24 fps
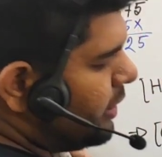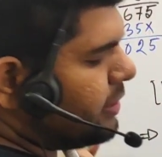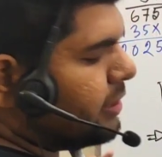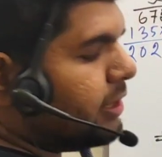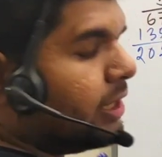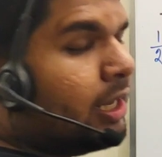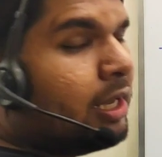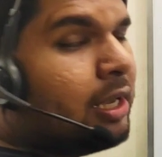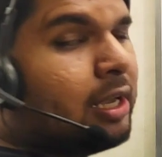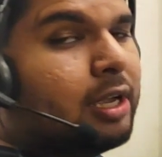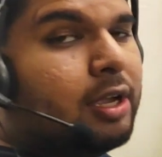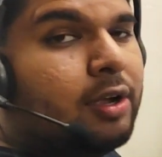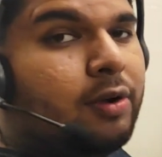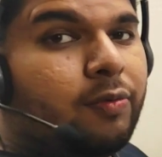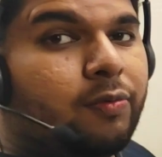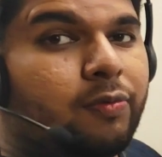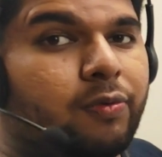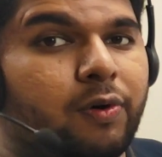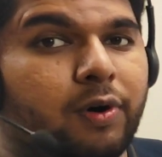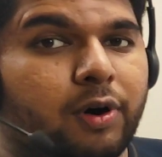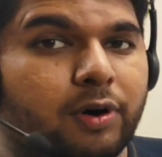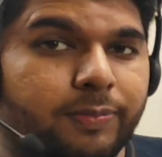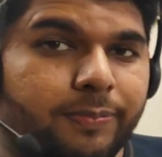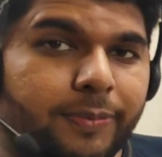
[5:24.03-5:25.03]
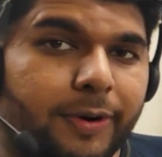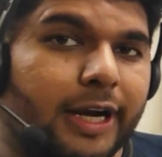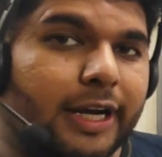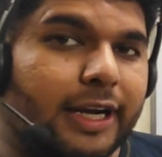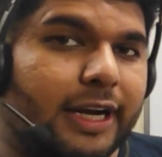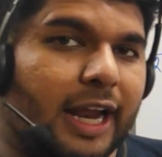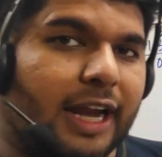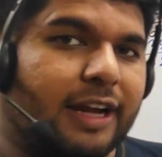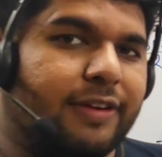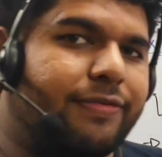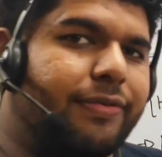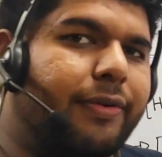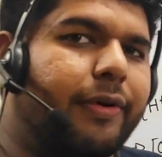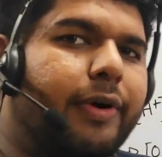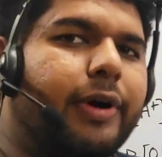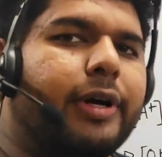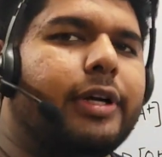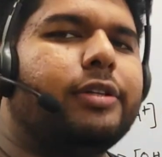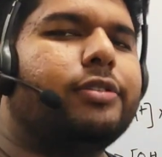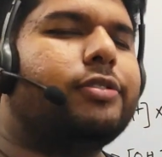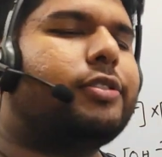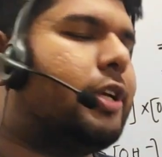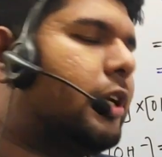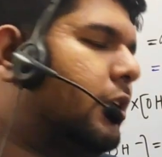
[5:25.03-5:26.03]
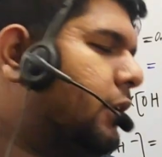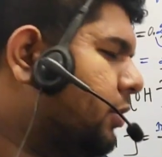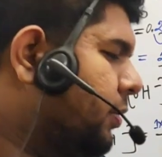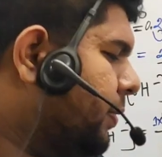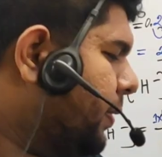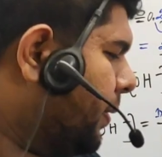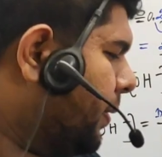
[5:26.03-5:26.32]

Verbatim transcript: গেছে ফোর পয়েন্ট নাইন ফোর ইন্টু টেন টু দি